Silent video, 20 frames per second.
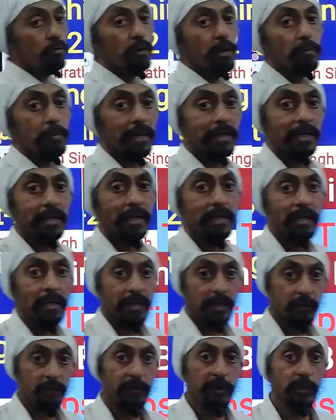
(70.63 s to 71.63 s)
में मैंने
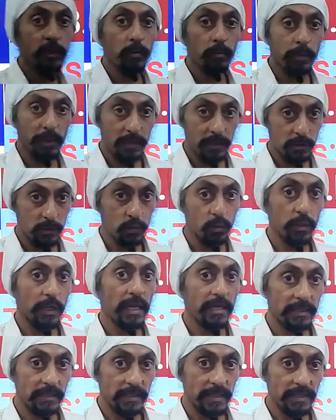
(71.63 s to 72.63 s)
एक वीडियो में जो
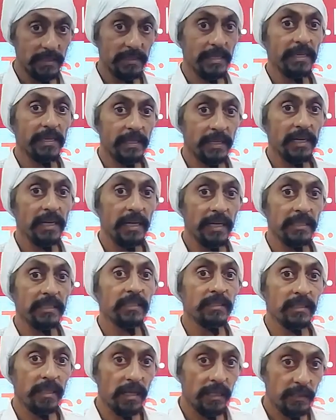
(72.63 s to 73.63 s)
इससे ही
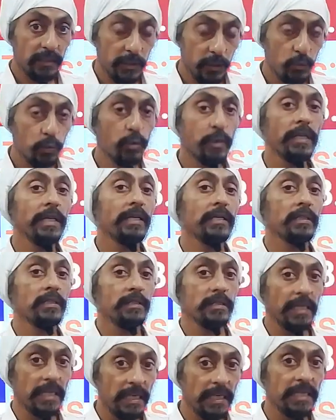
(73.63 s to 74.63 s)
रिलेटेड था ड्यूरिंग
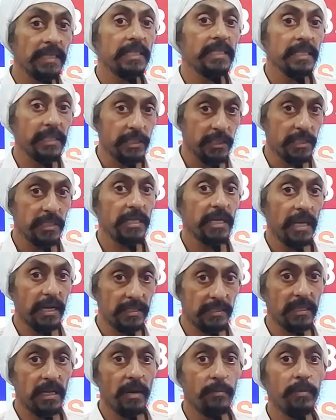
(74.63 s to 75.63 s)
स्किल इन टीचिंग
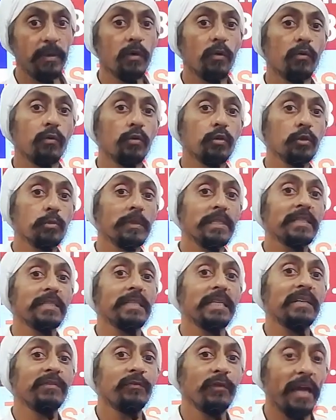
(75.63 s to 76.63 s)
एग्ज़ाम में उसमें
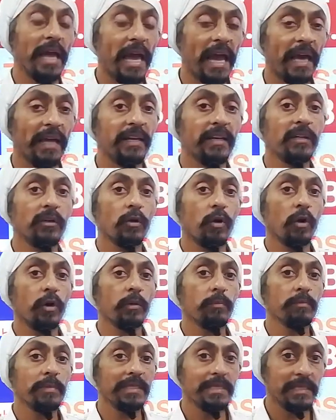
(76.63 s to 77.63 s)
सिर्फ एरर
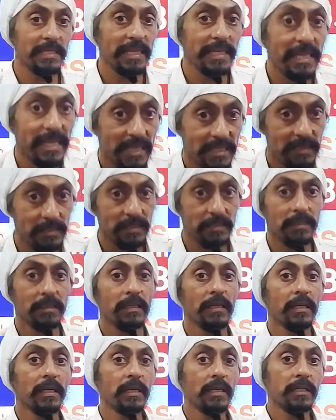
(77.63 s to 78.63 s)
और मिस्टेक्स
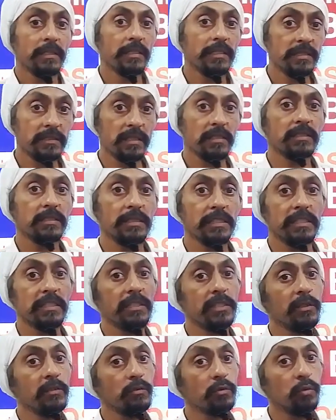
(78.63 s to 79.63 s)
डिस्कस की
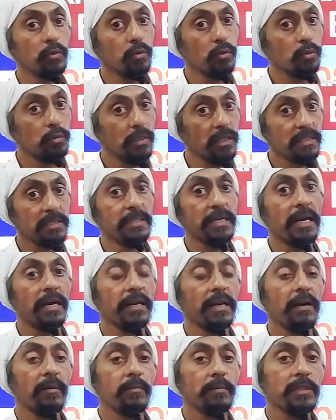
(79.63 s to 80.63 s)
थी जो
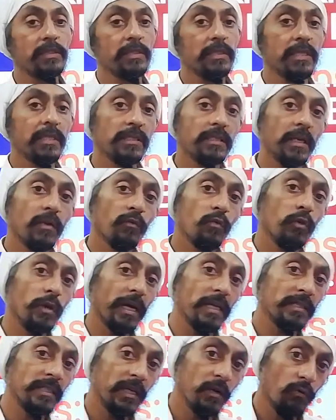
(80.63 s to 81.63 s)
10-11 मिस्टेक्स है वो
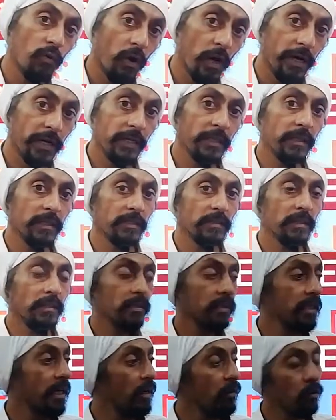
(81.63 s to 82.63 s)
कैसे अवॉइड कर
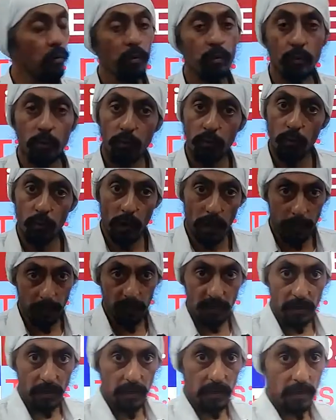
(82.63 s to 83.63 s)
सकते हैं वो
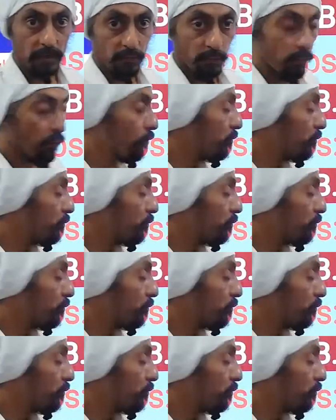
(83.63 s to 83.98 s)
आप वो